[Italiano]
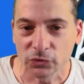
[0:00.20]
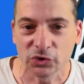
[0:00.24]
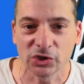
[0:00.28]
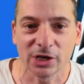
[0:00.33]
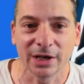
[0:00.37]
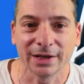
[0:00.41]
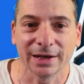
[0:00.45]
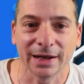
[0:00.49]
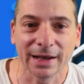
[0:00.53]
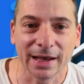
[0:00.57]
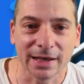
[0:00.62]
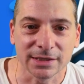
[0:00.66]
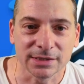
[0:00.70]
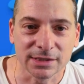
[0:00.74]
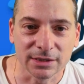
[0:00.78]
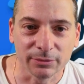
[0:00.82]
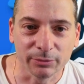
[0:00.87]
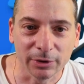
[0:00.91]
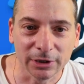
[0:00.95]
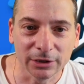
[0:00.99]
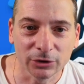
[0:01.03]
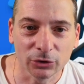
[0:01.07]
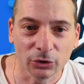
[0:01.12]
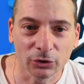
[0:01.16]
Ciao ragazzi,
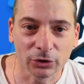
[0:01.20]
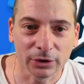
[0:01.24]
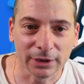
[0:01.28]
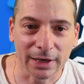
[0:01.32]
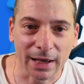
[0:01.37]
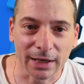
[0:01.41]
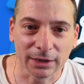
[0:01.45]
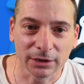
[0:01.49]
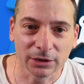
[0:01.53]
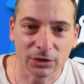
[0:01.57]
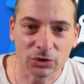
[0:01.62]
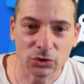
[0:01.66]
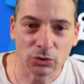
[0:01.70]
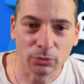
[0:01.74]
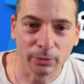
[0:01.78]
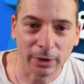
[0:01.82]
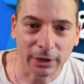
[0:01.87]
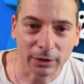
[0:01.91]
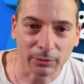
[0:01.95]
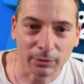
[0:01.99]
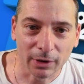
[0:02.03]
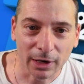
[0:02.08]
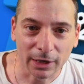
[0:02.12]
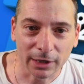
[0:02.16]
bentornati su
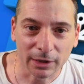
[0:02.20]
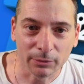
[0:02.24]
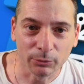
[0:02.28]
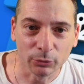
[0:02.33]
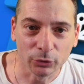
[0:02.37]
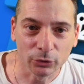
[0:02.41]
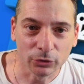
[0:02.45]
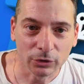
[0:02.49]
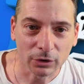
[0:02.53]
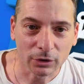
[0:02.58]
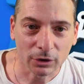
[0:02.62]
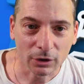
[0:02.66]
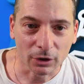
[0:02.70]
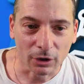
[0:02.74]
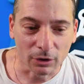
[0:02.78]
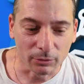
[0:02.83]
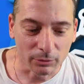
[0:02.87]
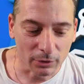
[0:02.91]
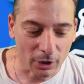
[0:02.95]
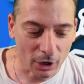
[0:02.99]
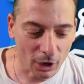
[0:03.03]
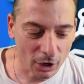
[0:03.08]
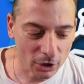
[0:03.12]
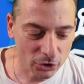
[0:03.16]

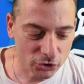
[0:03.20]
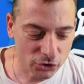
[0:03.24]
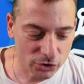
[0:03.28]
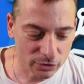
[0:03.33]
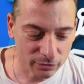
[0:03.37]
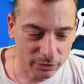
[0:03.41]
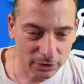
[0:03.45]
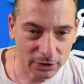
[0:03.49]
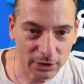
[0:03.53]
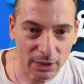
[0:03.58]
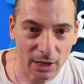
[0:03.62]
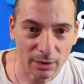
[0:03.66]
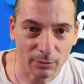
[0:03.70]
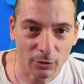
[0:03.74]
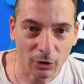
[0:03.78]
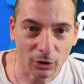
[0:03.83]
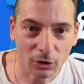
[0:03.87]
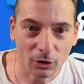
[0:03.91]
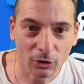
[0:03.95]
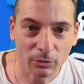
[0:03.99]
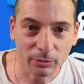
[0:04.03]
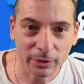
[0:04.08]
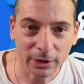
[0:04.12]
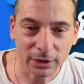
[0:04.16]
MacMayan.com. Oggi vediamo
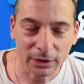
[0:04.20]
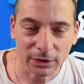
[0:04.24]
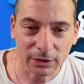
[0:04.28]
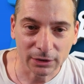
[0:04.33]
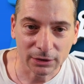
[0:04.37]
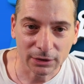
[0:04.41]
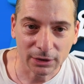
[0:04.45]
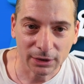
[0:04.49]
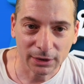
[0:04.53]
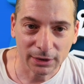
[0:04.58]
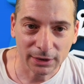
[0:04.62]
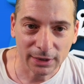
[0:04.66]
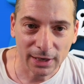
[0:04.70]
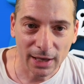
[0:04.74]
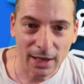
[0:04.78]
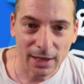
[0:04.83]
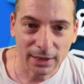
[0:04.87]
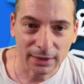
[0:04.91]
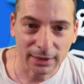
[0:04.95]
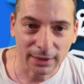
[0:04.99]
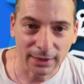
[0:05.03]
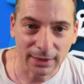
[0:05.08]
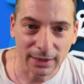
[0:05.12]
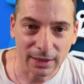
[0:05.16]
come
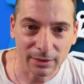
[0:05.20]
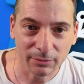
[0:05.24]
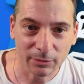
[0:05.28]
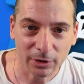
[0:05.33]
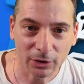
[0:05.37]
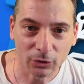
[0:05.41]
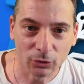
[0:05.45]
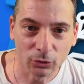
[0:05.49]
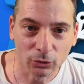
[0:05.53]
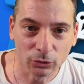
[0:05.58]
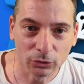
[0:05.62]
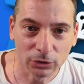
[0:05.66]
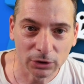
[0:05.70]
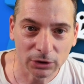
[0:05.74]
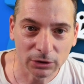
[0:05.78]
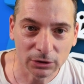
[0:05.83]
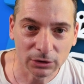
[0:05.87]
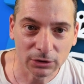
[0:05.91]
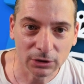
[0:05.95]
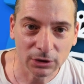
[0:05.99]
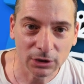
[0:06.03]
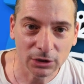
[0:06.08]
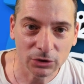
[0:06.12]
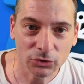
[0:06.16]
integrare
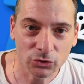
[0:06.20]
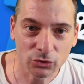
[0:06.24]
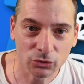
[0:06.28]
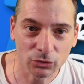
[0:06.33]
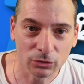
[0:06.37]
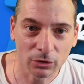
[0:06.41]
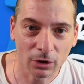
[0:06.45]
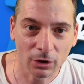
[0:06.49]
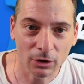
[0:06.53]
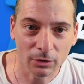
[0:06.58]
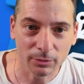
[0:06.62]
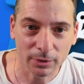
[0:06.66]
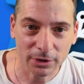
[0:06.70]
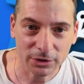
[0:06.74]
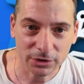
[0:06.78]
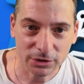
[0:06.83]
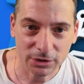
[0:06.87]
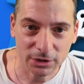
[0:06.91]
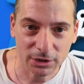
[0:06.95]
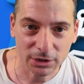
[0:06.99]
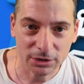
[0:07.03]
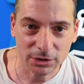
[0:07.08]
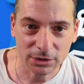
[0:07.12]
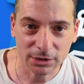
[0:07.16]
l'MQTT su Home
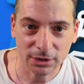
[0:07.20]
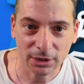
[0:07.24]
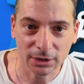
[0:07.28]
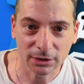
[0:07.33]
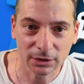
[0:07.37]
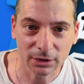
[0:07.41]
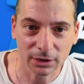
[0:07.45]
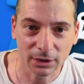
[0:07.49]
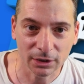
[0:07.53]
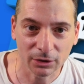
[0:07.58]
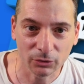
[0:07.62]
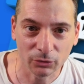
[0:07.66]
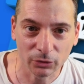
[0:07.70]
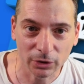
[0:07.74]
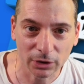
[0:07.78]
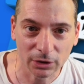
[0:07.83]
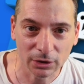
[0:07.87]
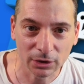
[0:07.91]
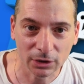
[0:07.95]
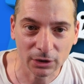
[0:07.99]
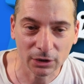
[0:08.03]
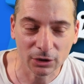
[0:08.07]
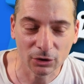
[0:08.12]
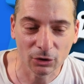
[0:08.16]
Assistant e
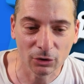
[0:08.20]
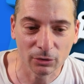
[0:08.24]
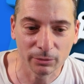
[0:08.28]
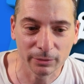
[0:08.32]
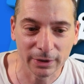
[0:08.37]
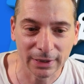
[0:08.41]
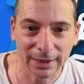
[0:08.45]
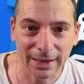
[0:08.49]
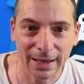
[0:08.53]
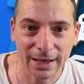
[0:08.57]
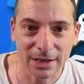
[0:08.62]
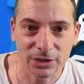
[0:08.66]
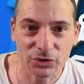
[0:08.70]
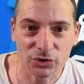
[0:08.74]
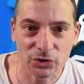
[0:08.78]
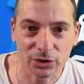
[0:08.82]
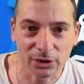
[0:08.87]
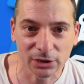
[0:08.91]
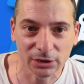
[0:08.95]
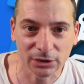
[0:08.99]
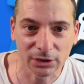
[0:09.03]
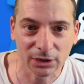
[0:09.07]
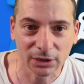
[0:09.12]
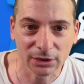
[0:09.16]
quindi come
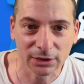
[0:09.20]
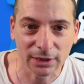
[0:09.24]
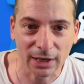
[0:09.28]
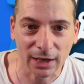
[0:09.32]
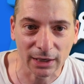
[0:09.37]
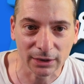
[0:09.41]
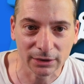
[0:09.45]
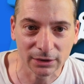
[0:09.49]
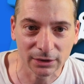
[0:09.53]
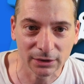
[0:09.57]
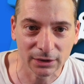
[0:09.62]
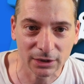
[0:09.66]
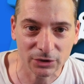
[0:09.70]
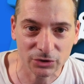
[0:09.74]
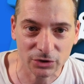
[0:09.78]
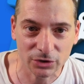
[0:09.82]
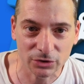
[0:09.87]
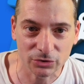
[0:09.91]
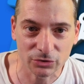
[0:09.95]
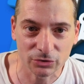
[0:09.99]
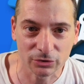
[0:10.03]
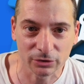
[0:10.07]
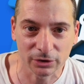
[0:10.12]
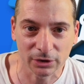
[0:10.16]
leggere dei dati da
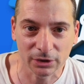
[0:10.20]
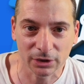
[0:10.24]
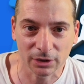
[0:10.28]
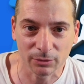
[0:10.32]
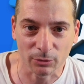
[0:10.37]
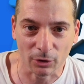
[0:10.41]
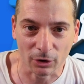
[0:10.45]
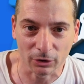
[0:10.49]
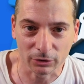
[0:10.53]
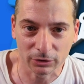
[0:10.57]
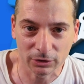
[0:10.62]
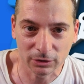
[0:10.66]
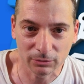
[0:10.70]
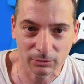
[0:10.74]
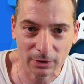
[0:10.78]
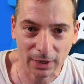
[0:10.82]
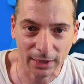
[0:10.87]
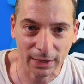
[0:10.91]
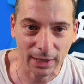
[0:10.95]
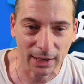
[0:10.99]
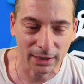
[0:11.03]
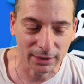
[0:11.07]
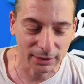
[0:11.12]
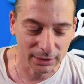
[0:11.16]
sensori remoti,
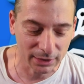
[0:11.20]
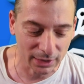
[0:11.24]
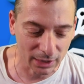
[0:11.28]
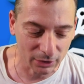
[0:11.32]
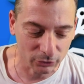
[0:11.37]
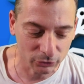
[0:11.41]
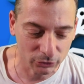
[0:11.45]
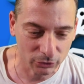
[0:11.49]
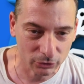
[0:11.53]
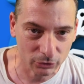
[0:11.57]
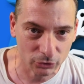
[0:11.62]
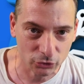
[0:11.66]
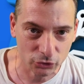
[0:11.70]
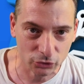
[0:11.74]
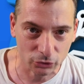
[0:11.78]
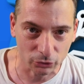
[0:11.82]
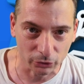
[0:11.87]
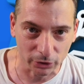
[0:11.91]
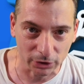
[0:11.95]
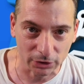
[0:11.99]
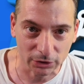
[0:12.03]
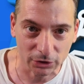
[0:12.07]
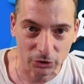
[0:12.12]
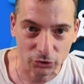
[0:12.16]
magari
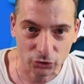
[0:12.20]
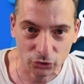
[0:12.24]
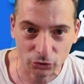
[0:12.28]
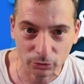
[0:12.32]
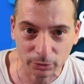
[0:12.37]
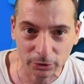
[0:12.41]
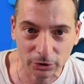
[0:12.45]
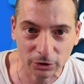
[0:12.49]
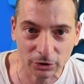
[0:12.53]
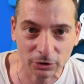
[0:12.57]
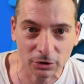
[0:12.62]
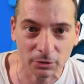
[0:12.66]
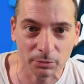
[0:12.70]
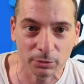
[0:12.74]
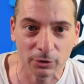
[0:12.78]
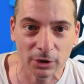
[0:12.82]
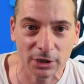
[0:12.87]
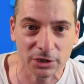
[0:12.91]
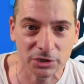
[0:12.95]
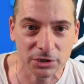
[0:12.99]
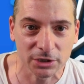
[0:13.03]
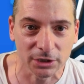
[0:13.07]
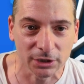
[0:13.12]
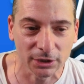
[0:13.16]
autocostruiti, subito dopo
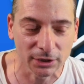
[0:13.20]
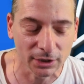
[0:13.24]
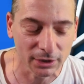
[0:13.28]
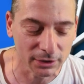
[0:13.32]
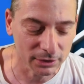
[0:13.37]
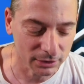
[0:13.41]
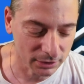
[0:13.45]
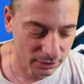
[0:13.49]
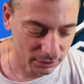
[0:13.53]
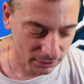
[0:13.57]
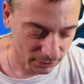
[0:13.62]
la sigla.